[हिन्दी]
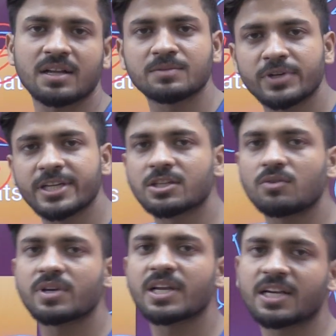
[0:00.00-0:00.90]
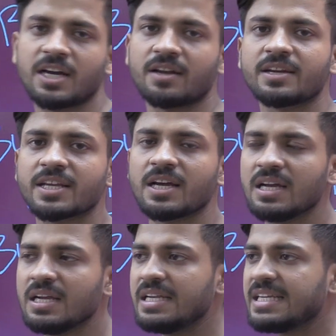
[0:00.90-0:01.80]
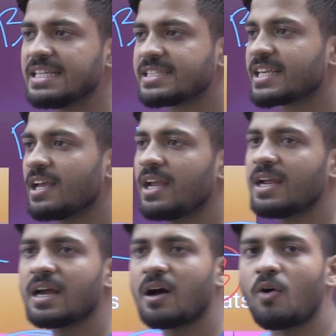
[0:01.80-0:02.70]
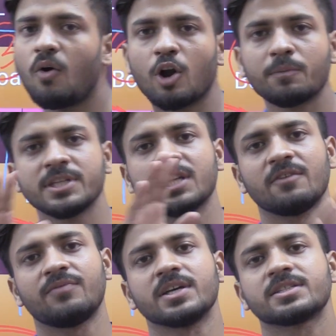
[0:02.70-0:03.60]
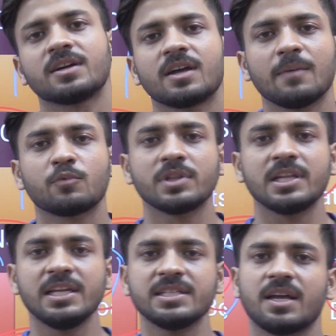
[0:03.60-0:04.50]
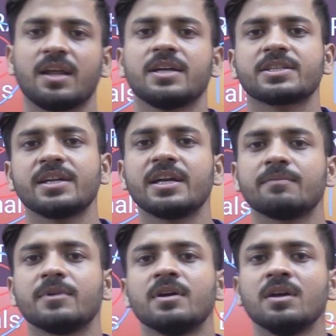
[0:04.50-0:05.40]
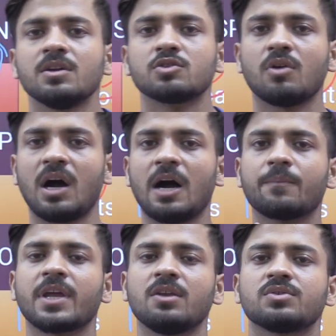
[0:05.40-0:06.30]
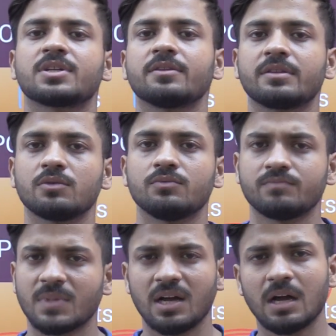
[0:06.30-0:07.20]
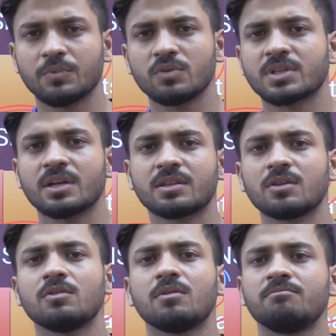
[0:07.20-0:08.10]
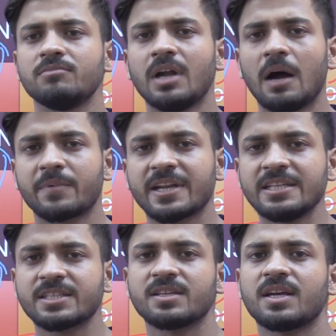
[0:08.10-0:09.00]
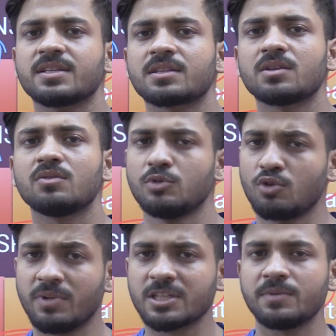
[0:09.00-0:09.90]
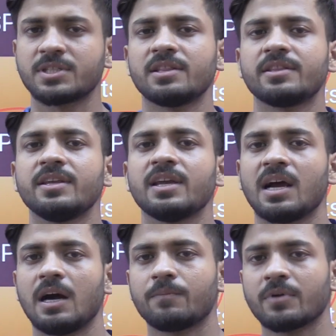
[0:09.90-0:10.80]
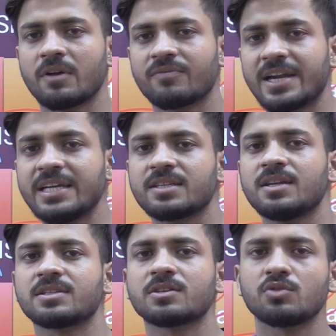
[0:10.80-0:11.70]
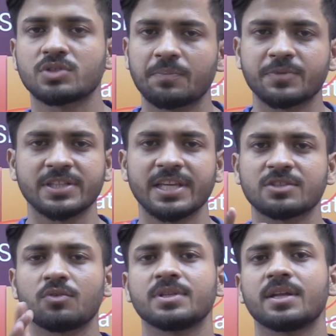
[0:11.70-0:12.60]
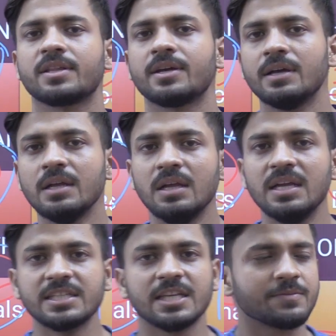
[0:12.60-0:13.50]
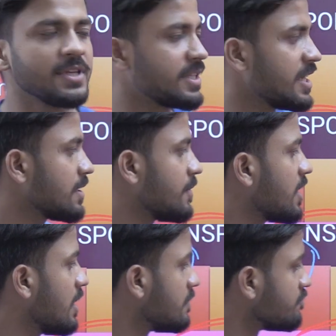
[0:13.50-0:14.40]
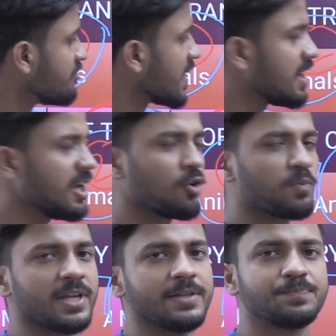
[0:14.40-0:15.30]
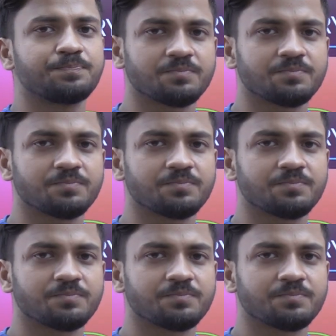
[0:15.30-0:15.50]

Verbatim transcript: ट्रांसपोर्टेशन हो गया कारण क्या इससे और भी ज़्यादा फास्ट अगर आपको दिल्ली जाना है आज के डेट में तो आप क्या यूज़ करते हो आप यूज़ करते हो आप ट्रेन से जा सकते हो अभी तो बस भी चलती हैं आप फ्लाइट से जा सकते हो सबसे तेज़ कौन जाता है सबसे तेज़ हमारा एरोप्लेन